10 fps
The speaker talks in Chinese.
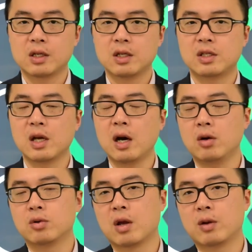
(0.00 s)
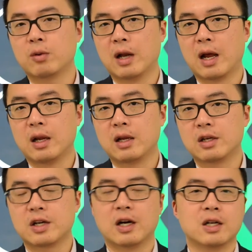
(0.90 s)
以及澳元未来
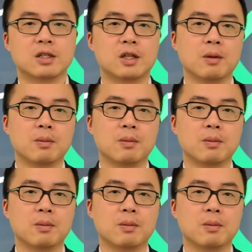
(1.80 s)
涨还是跌。